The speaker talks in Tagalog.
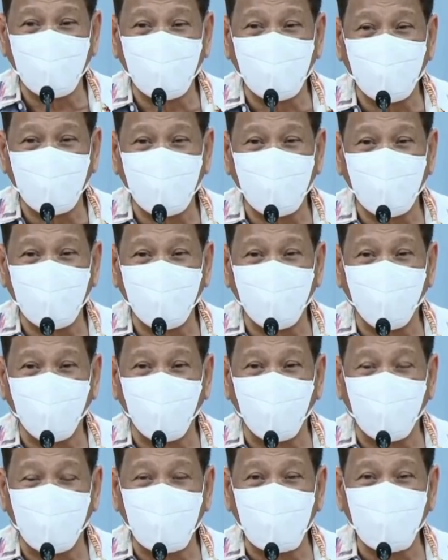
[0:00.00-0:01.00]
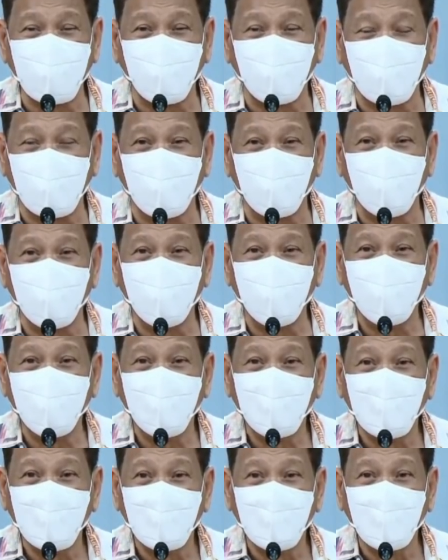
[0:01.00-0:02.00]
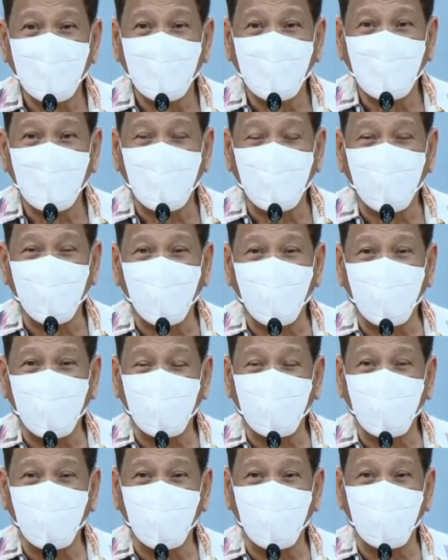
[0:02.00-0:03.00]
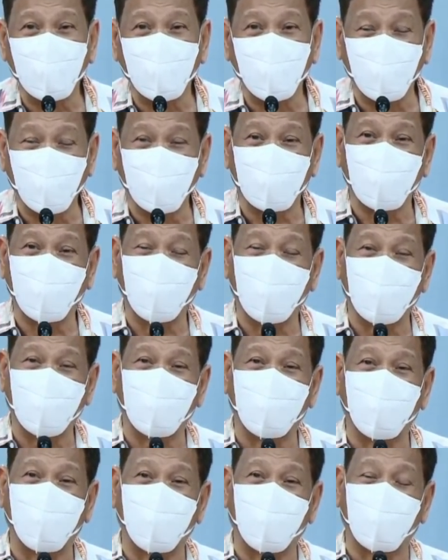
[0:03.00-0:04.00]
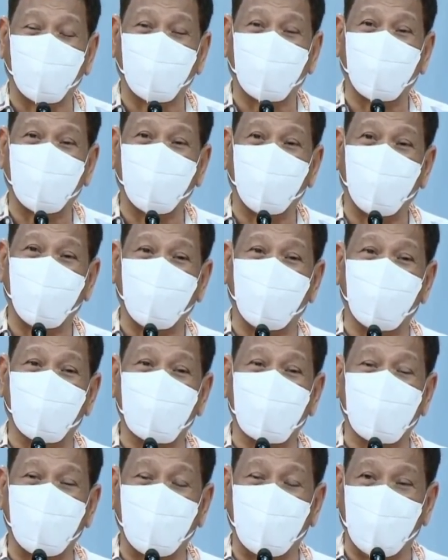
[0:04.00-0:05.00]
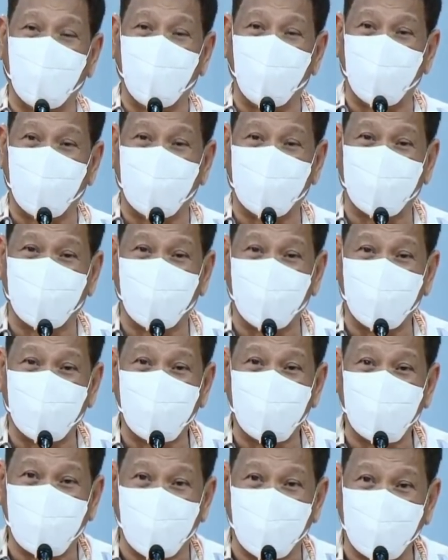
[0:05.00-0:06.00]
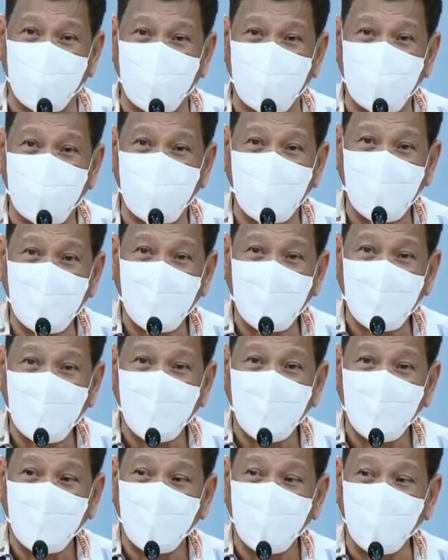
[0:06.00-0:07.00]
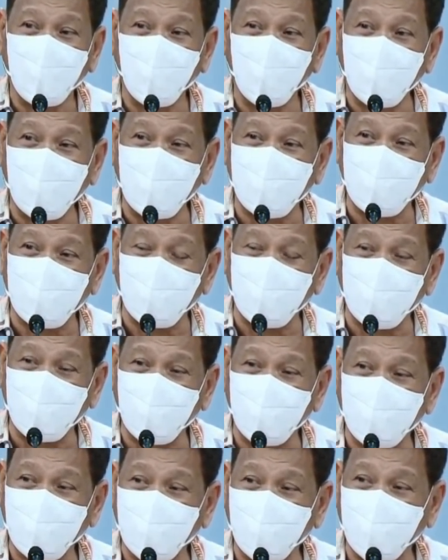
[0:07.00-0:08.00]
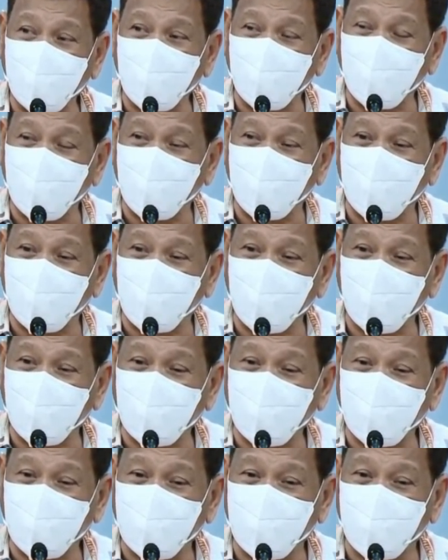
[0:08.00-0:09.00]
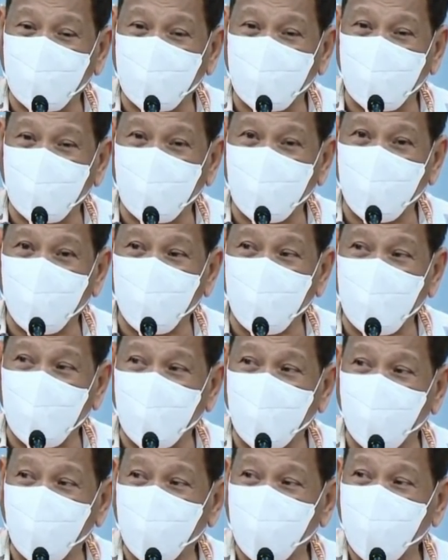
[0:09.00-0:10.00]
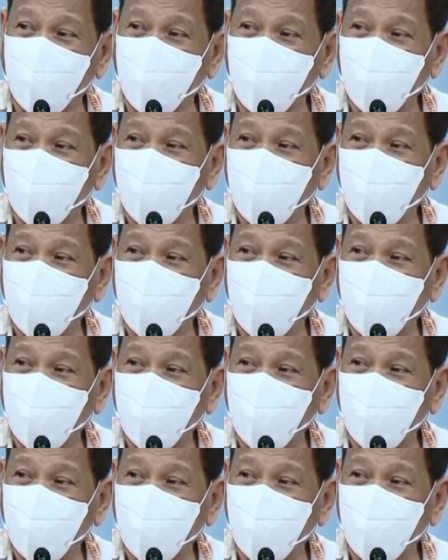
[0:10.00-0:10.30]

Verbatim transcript: uh, a few days from now. I'm going to go to the airport because the United States donated uh, 3 million.